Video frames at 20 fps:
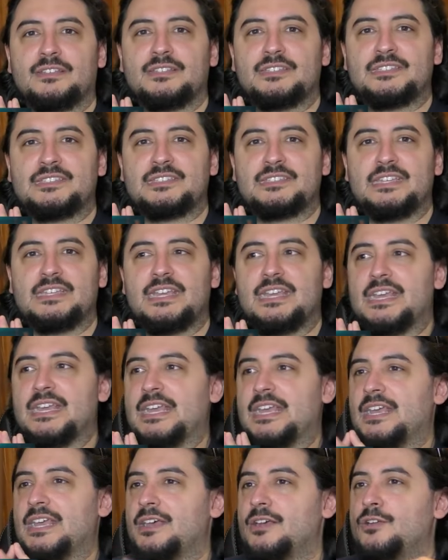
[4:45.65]

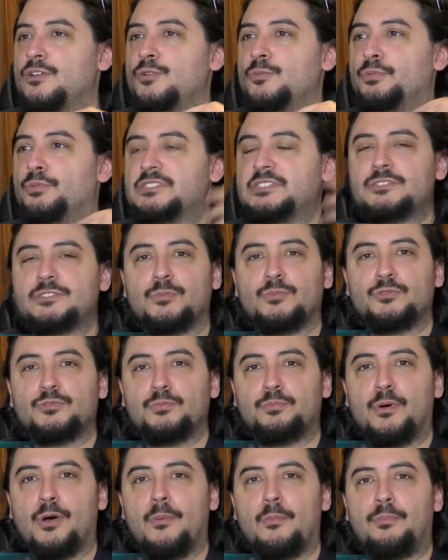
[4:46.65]
C'est le petit homme
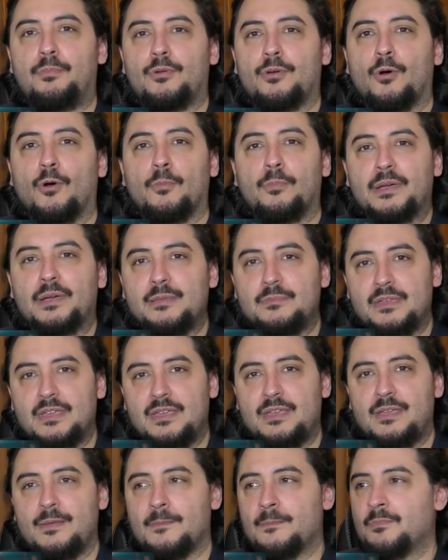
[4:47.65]
du peuple
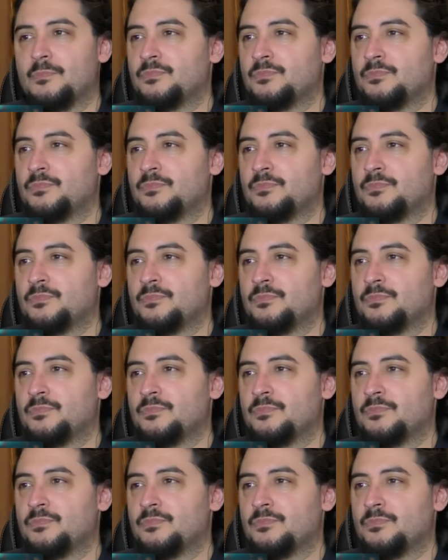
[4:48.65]
opprimé,